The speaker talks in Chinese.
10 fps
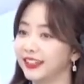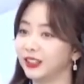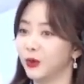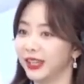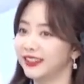
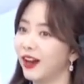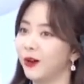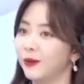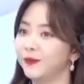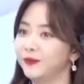味道
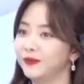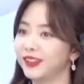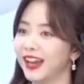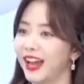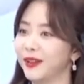
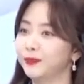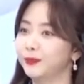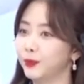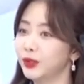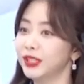还
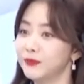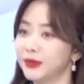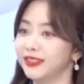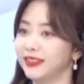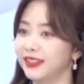不那么
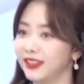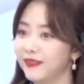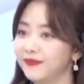甜，